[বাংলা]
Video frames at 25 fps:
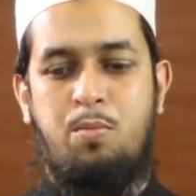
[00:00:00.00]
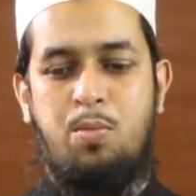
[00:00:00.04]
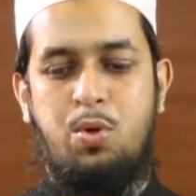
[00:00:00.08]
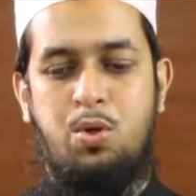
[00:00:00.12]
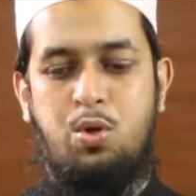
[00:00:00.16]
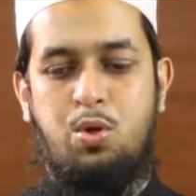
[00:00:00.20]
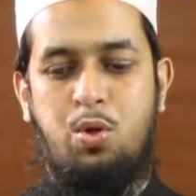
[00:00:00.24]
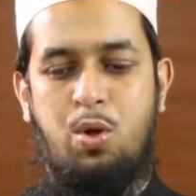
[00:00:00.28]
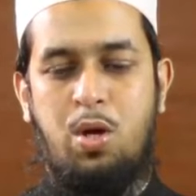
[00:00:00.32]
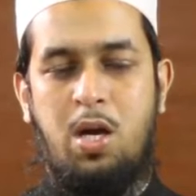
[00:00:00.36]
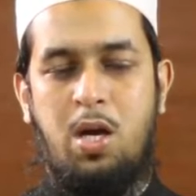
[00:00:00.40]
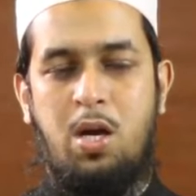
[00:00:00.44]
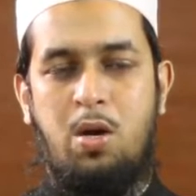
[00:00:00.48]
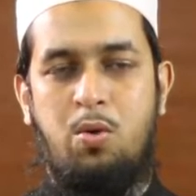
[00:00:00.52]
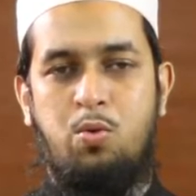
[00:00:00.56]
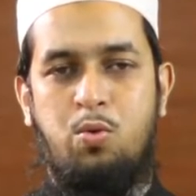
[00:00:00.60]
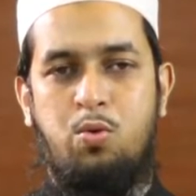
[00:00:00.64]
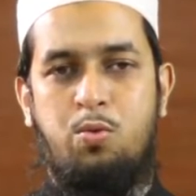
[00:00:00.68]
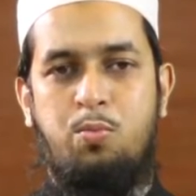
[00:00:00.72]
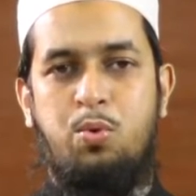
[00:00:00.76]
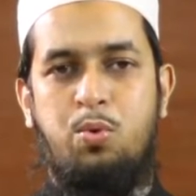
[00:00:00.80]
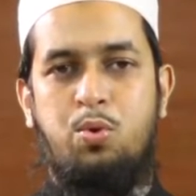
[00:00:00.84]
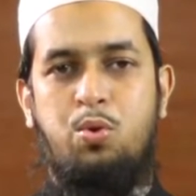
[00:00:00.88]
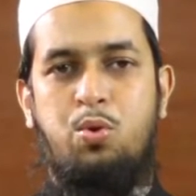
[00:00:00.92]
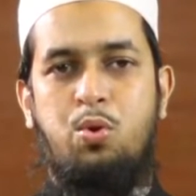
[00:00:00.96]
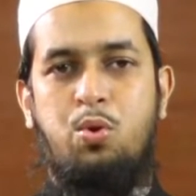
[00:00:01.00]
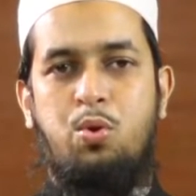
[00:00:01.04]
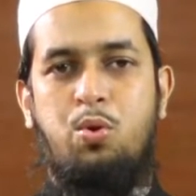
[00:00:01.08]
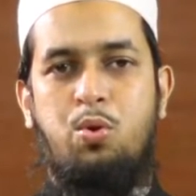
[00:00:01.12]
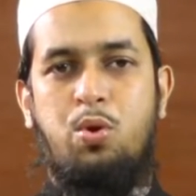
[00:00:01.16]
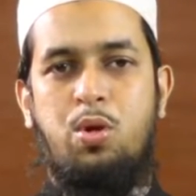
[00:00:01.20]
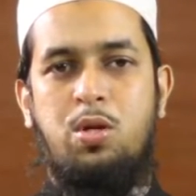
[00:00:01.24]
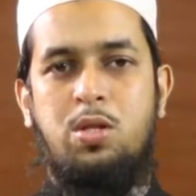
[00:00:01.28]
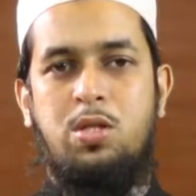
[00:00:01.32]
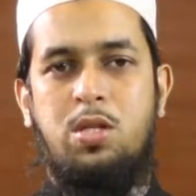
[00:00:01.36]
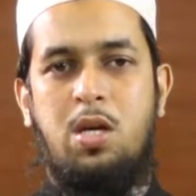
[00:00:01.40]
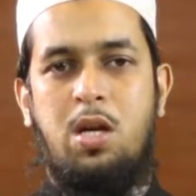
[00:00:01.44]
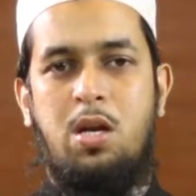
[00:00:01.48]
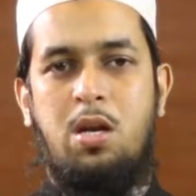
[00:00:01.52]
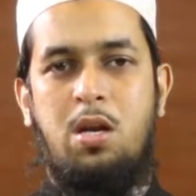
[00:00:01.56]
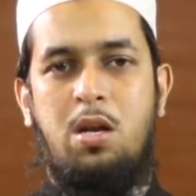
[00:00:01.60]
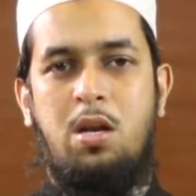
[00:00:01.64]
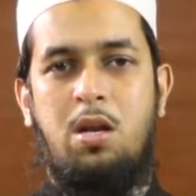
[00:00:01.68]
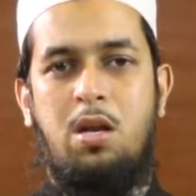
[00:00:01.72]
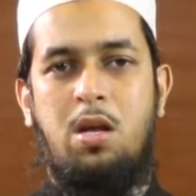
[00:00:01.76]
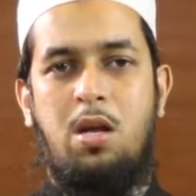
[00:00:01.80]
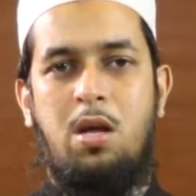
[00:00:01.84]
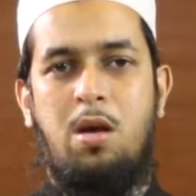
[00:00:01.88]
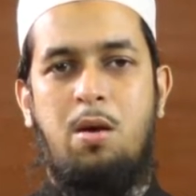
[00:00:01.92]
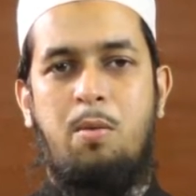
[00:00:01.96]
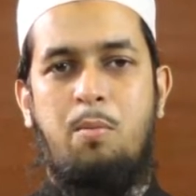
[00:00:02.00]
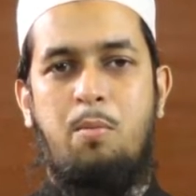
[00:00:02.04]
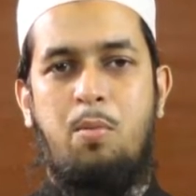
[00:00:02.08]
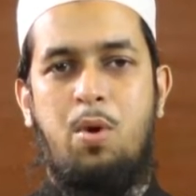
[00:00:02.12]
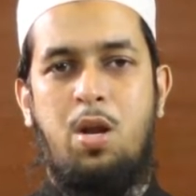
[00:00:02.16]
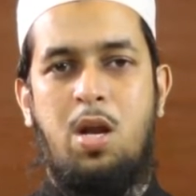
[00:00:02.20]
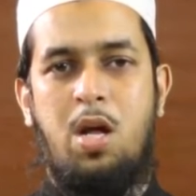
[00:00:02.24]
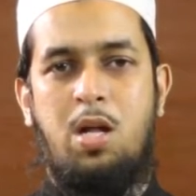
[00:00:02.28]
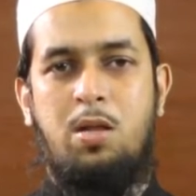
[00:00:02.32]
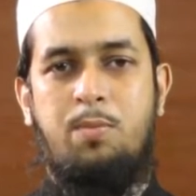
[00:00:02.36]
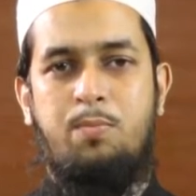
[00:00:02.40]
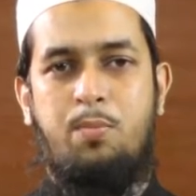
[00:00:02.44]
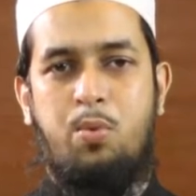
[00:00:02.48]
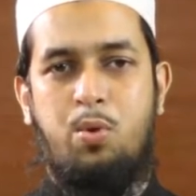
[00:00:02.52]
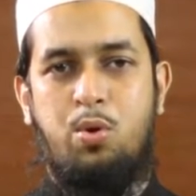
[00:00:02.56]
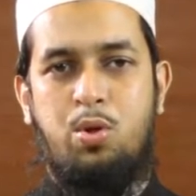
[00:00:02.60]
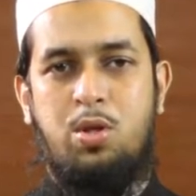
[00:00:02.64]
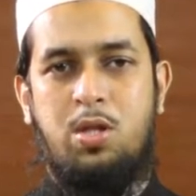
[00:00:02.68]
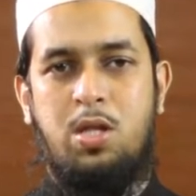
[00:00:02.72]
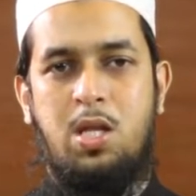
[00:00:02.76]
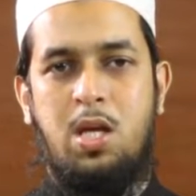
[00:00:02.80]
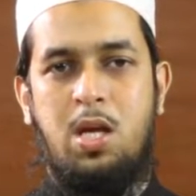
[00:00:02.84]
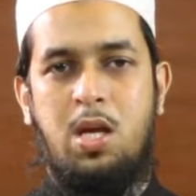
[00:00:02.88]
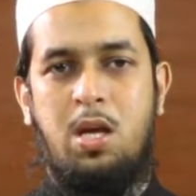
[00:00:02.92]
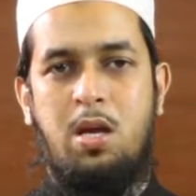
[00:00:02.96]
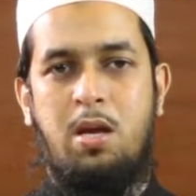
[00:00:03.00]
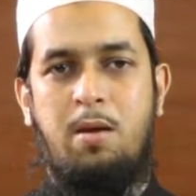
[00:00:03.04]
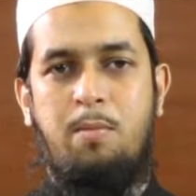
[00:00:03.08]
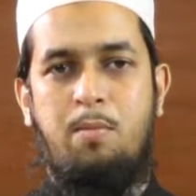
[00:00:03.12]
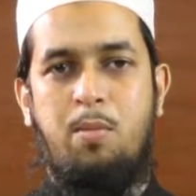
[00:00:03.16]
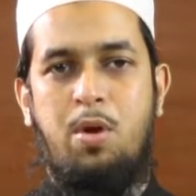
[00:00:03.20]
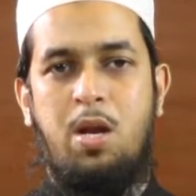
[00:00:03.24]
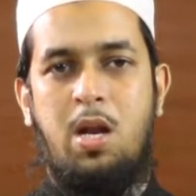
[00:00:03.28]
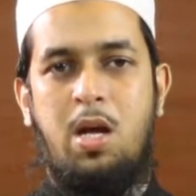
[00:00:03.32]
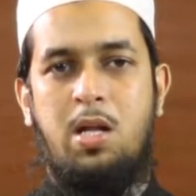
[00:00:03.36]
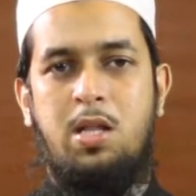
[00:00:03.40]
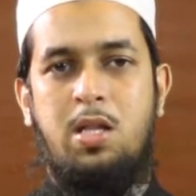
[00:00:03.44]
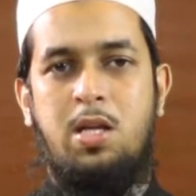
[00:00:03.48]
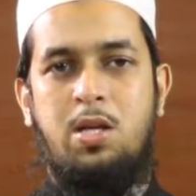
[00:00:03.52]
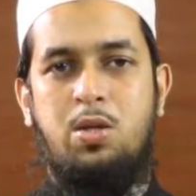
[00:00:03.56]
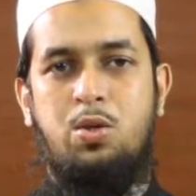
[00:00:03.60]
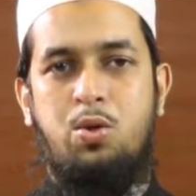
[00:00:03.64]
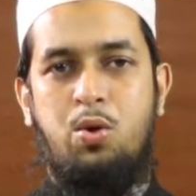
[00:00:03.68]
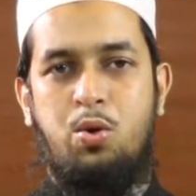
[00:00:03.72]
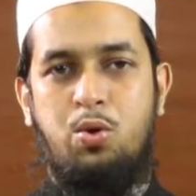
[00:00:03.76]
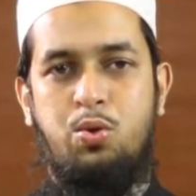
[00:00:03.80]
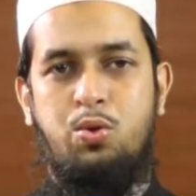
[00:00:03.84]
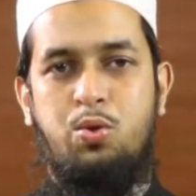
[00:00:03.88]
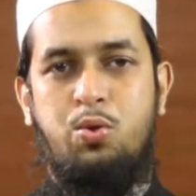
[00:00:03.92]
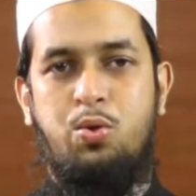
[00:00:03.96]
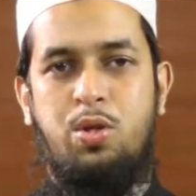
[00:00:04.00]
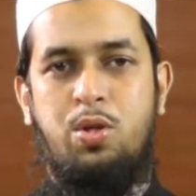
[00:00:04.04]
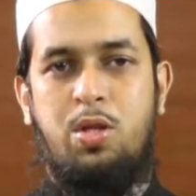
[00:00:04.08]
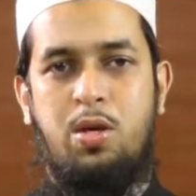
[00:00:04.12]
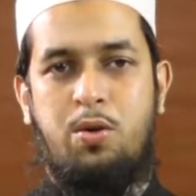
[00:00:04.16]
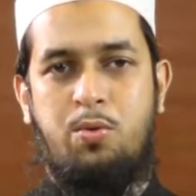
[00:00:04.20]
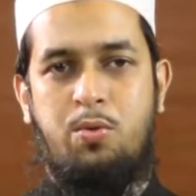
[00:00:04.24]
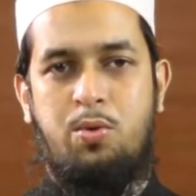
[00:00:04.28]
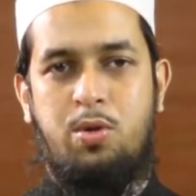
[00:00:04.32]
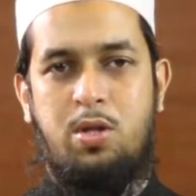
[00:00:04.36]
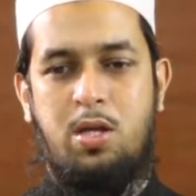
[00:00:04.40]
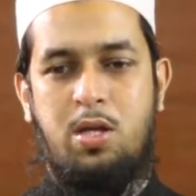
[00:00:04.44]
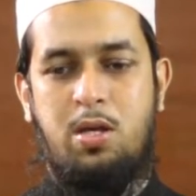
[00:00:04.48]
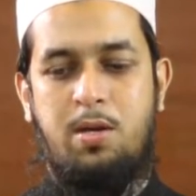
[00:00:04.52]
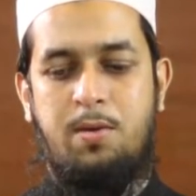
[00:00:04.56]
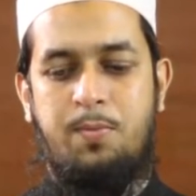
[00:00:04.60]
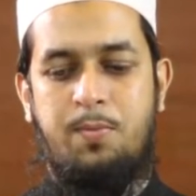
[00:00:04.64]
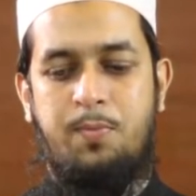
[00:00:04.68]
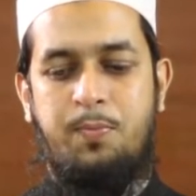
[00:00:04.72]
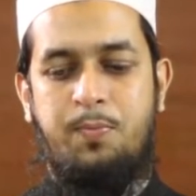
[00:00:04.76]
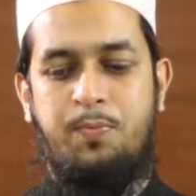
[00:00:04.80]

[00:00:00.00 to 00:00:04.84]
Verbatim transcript: বিষয়ে উদ্বুদ্ধ করেছেন মিলাদ পড়তে মিলাদে সহযোগিতা করতে